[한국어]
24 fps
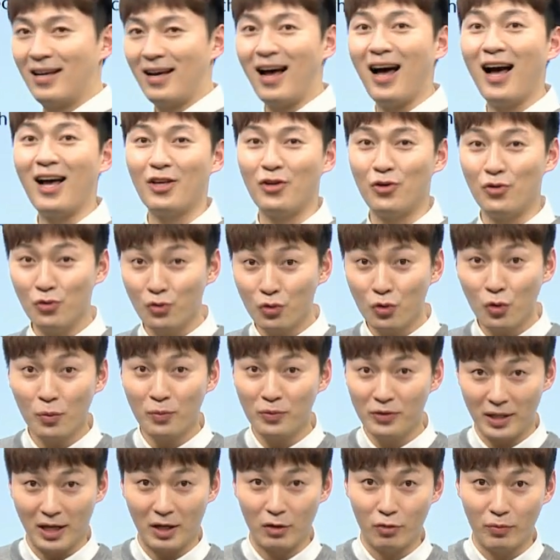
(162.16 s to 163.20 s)
아
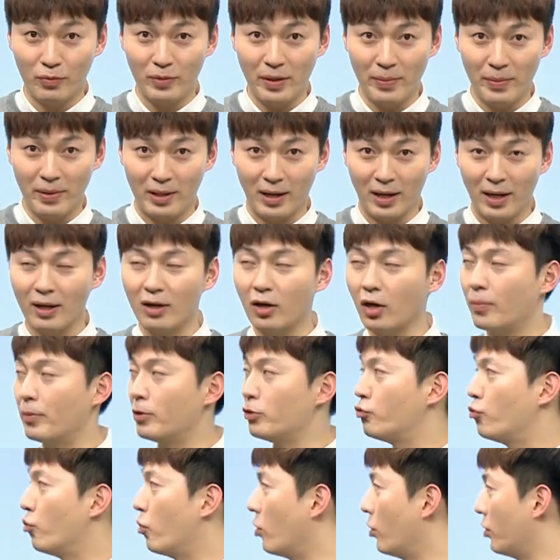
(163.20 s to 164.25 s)
유도부사 구문입니다. 그러면
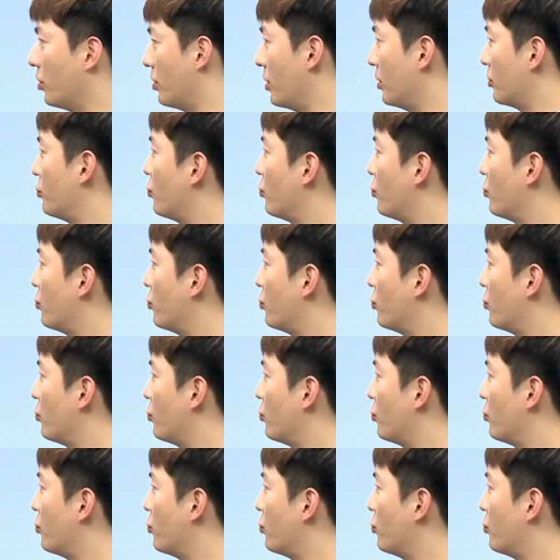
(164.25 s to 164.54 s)
주어가 어디 있다?